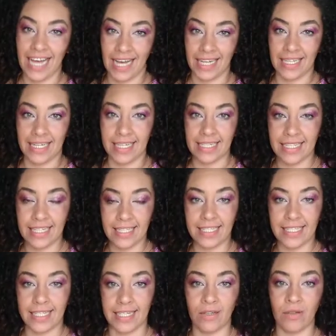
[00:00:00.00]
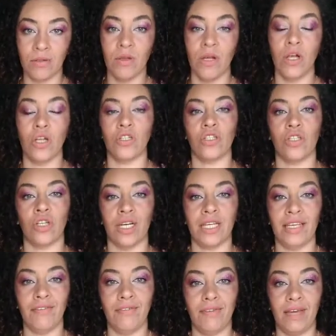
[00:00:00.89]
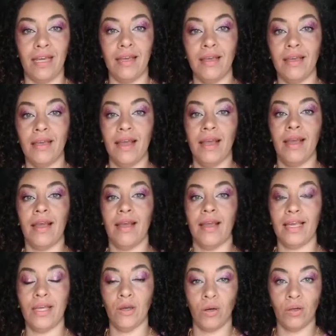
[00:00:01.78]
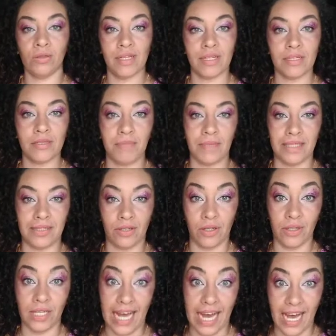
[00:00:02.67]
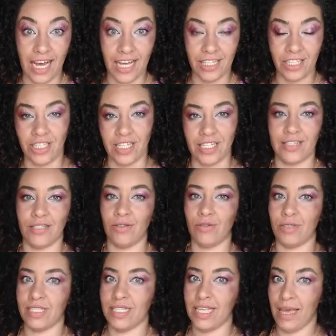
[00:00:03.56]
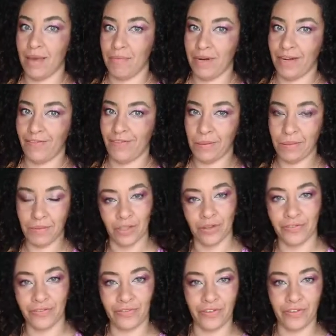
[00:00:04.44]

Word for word: É sempre está na estação, só que vem em outras padronagens.